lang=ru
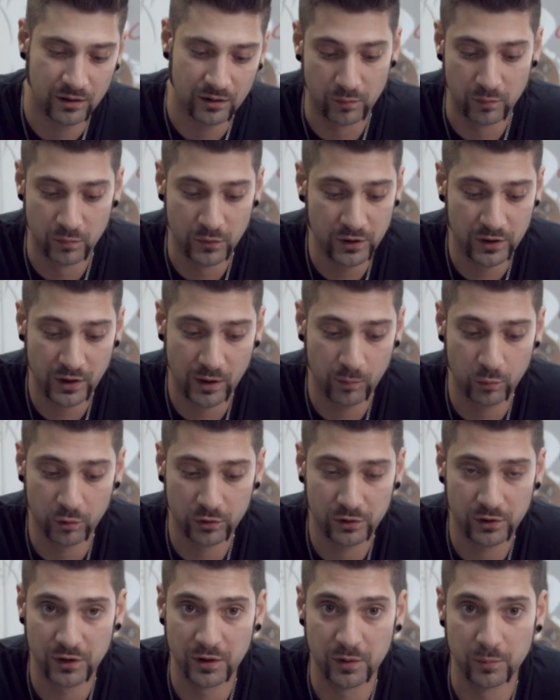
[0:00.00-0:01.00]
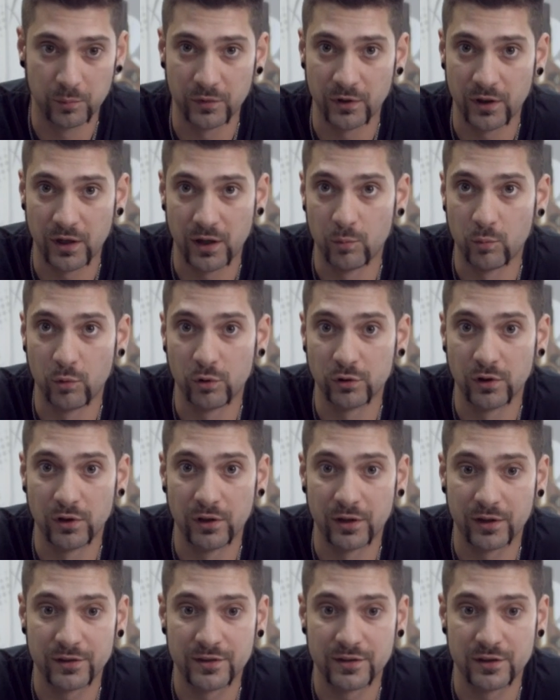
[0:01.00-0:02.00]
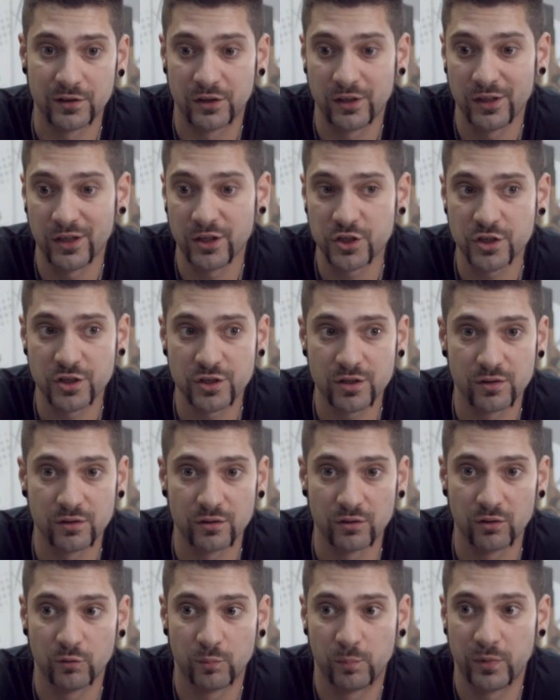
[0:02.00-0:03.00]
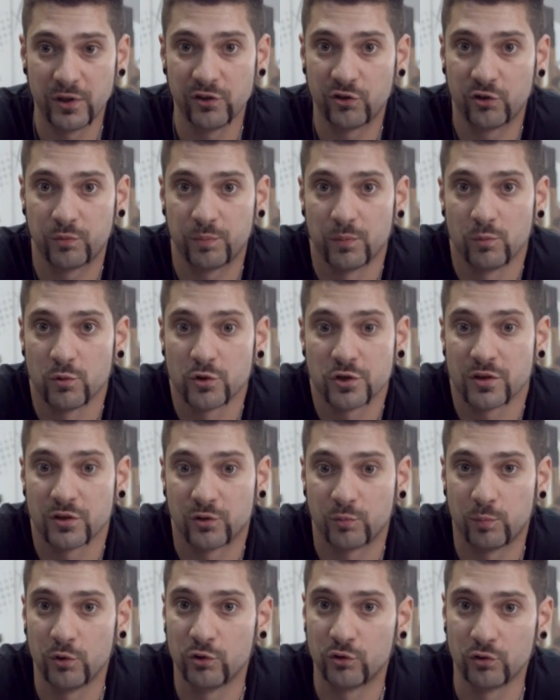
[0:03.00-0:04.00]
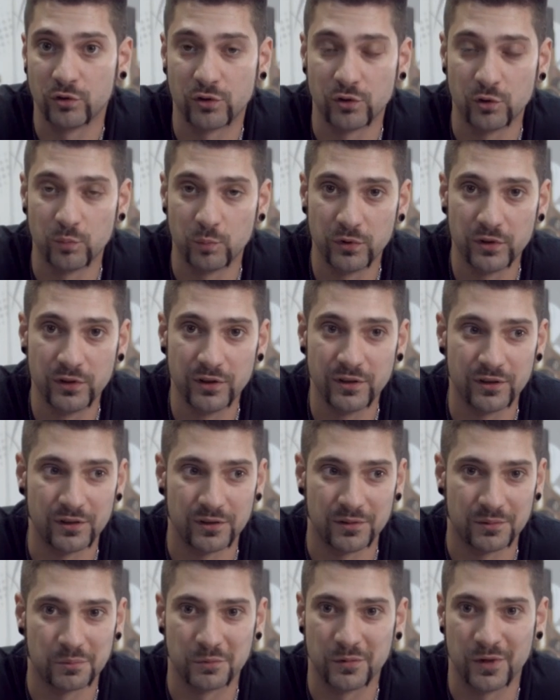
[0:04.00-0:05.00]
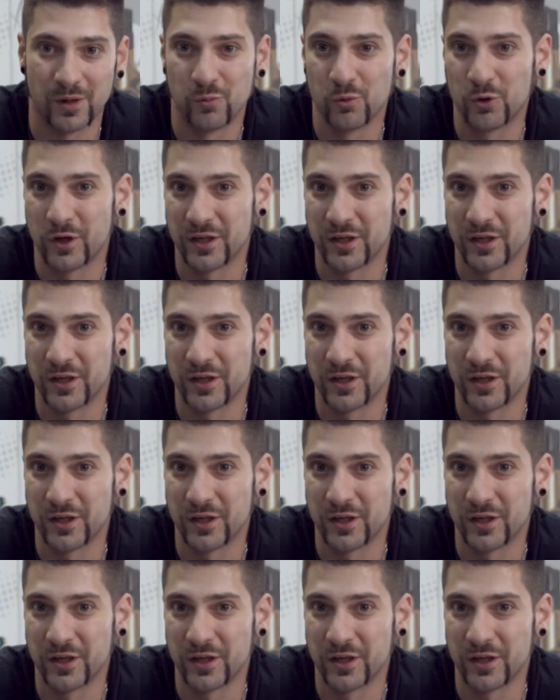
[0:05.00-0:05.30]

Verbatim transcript: Мы работаем на модулях CTech, но в принципе можно использовать любые, кому